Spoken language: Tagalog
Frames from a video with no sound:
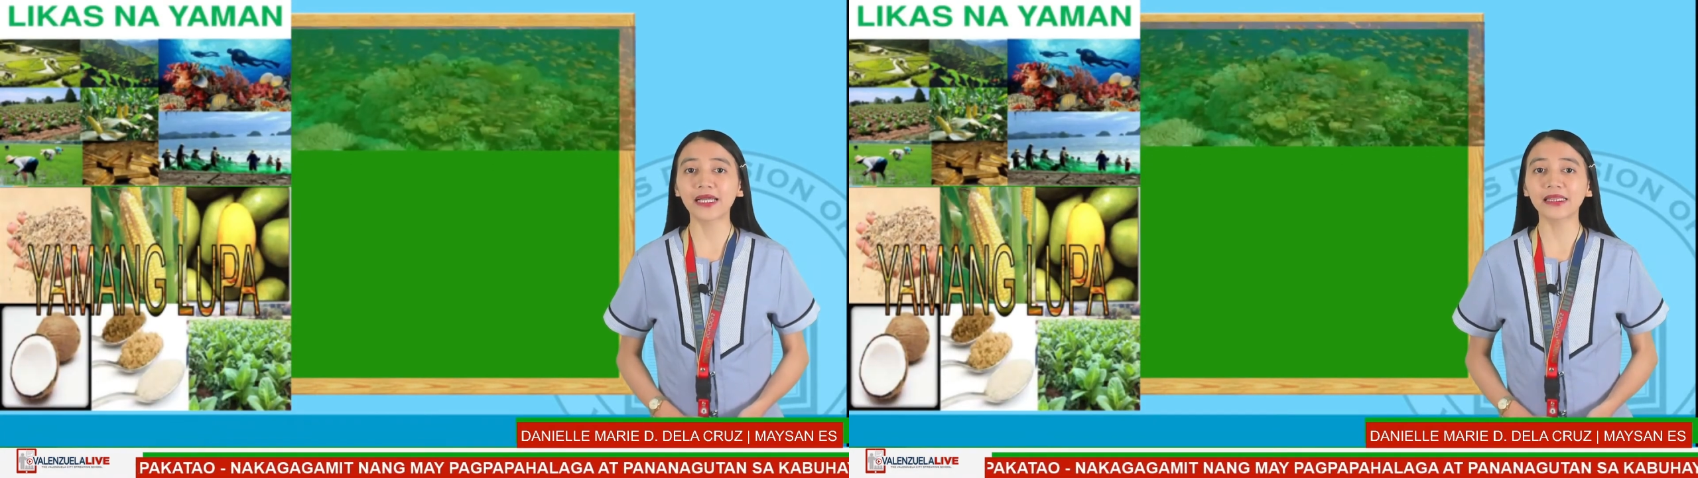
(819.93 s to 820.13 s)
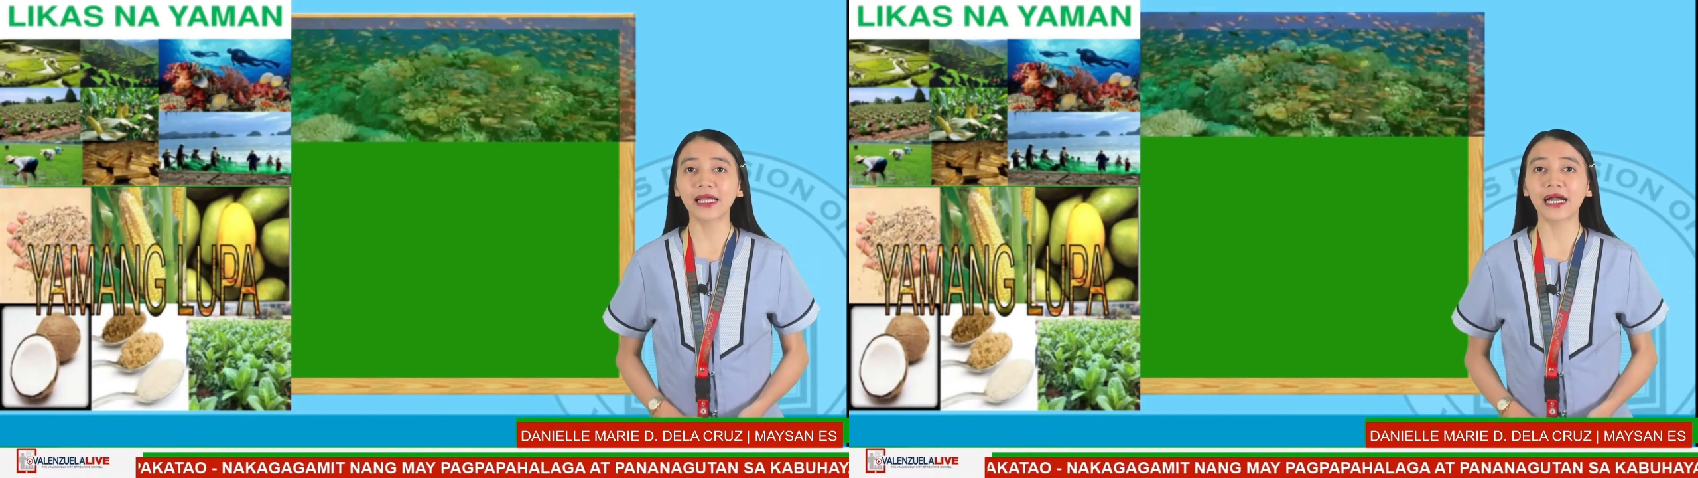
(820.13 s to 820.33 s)

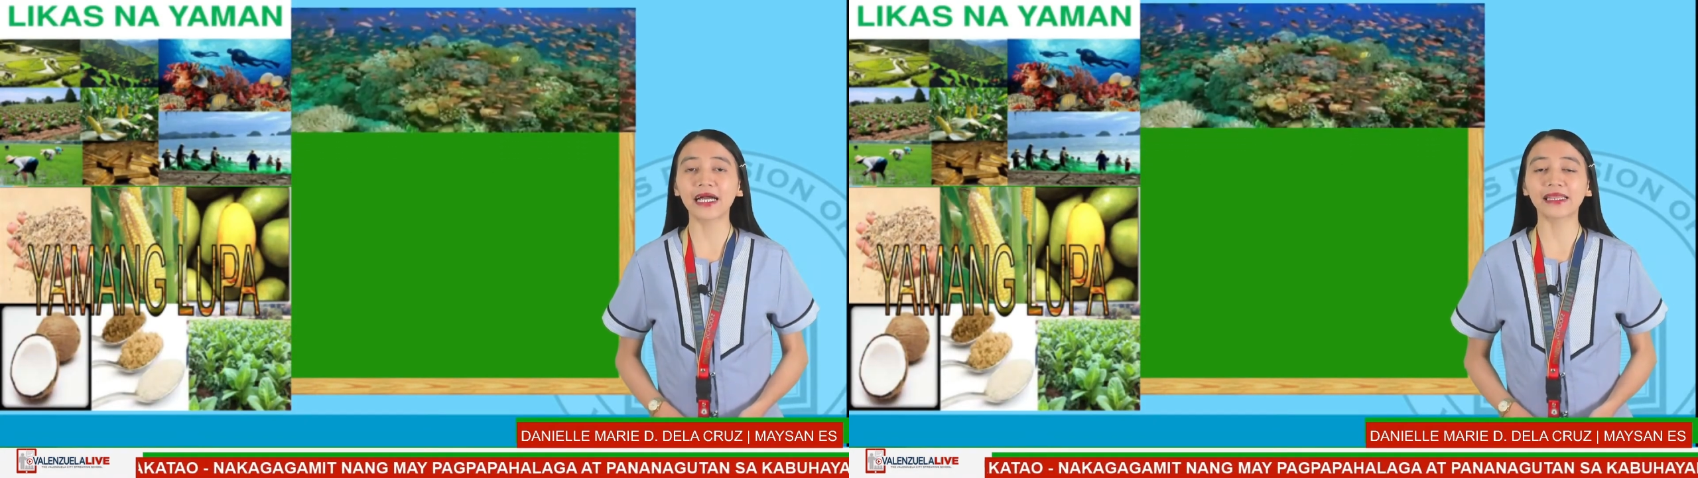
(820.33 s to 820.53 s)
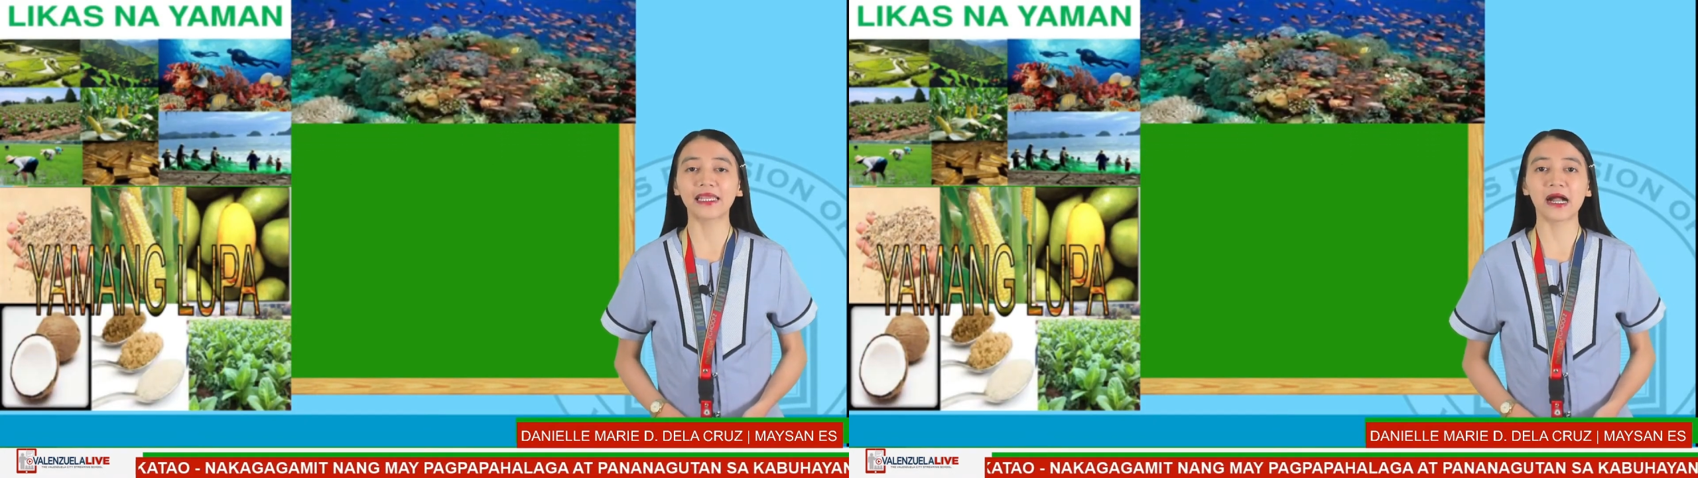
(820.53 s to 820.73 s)
at
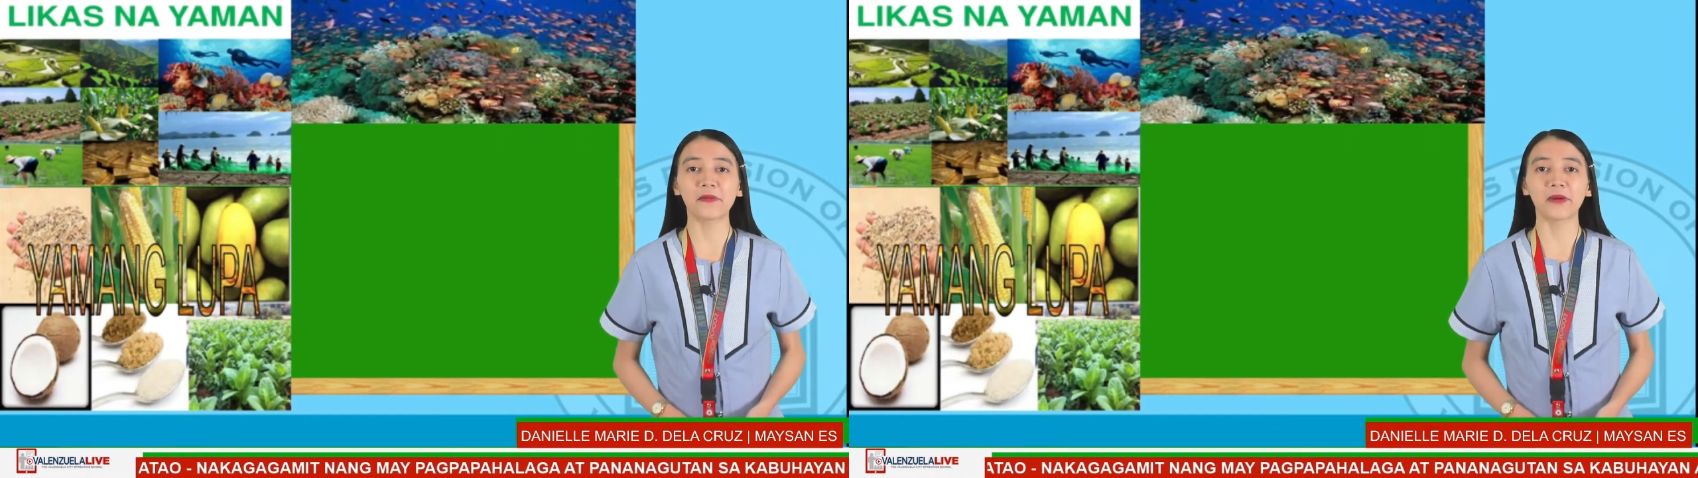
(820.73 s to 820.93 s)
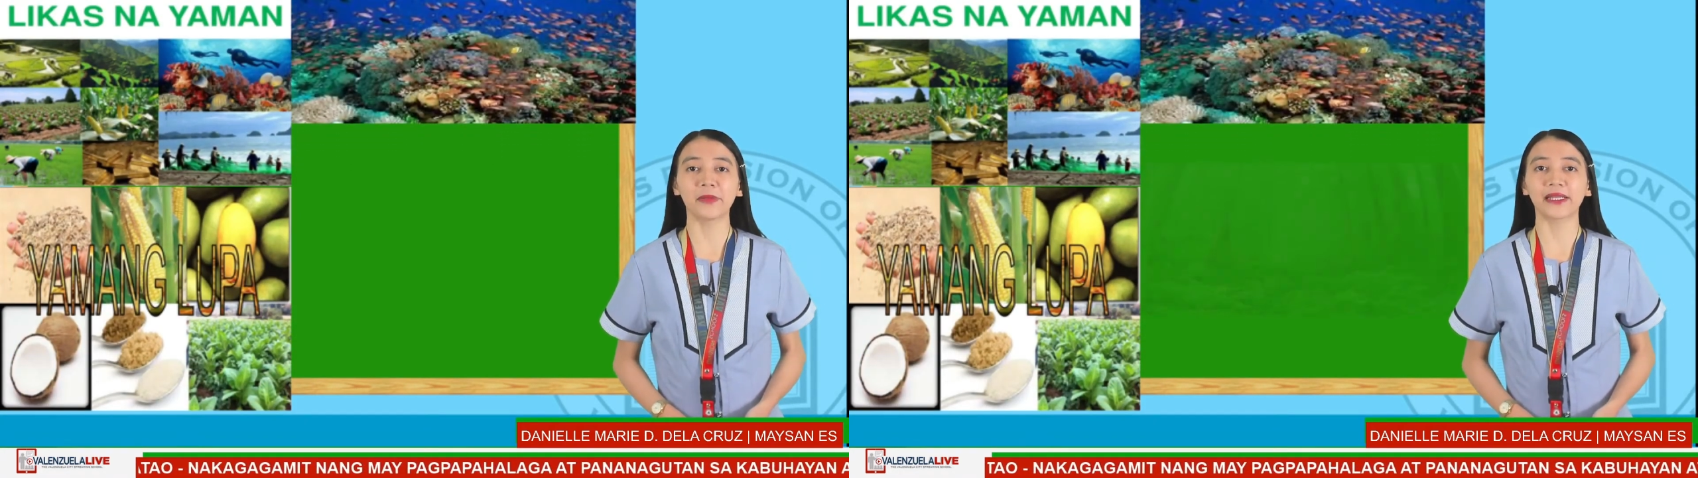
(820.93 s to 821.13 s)
yamang
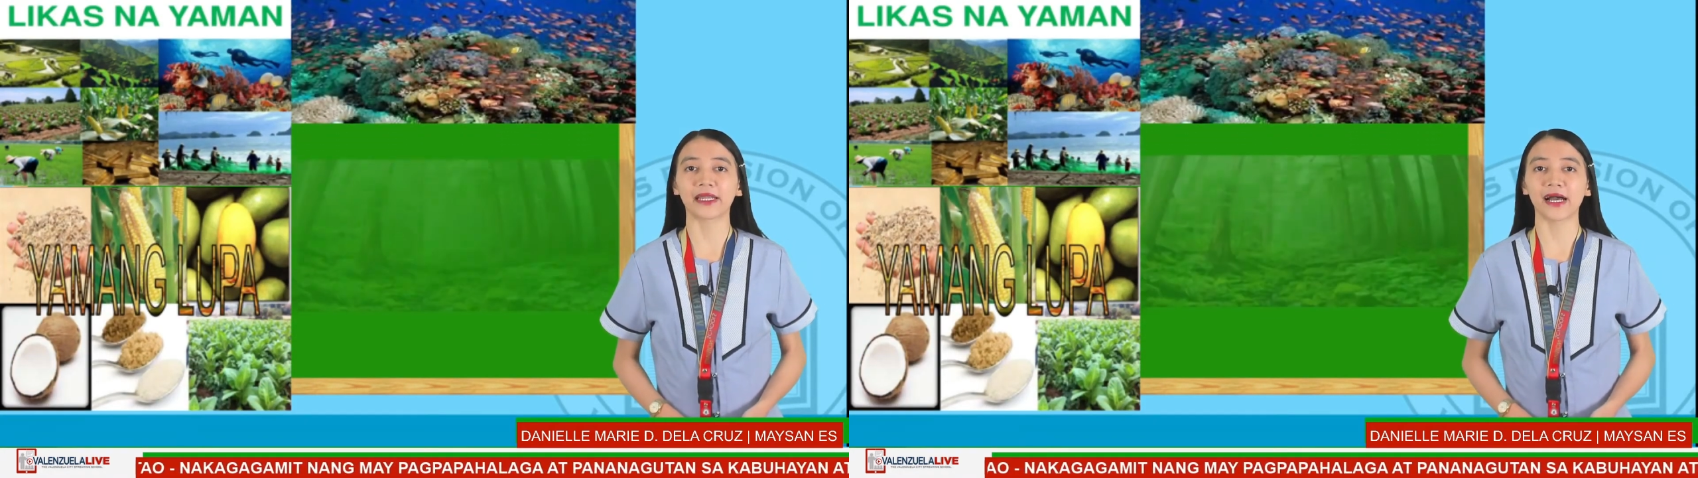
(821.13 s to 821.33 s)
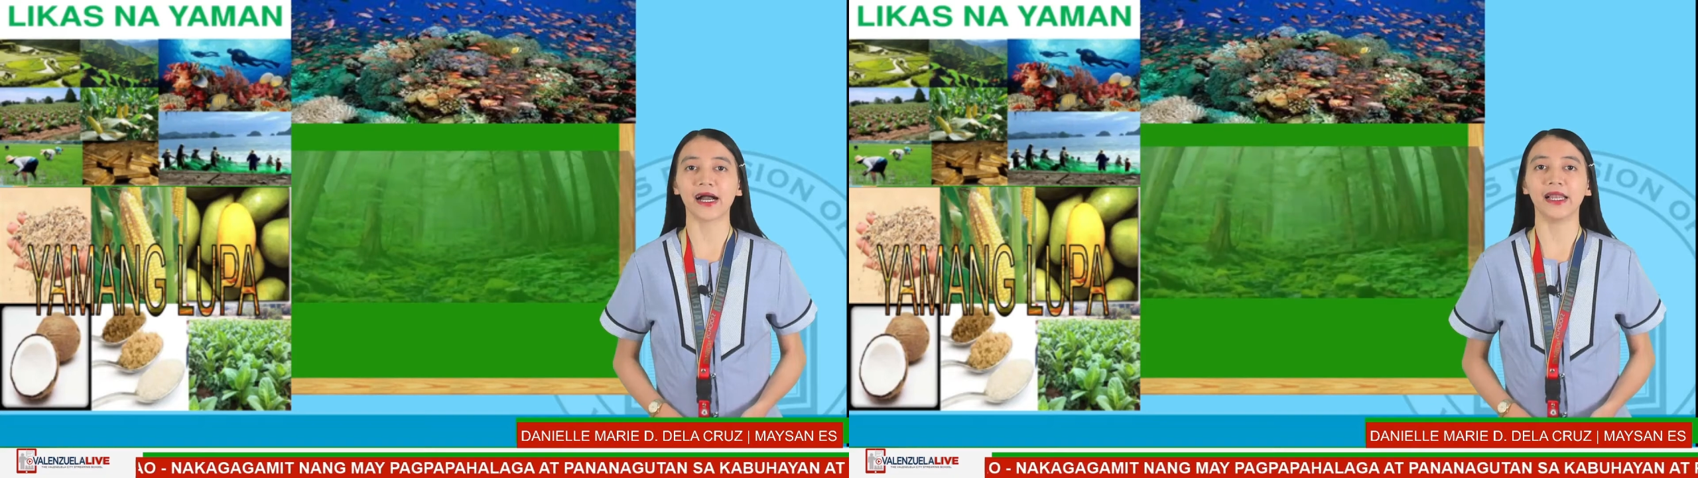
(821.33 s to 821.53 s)
mineral.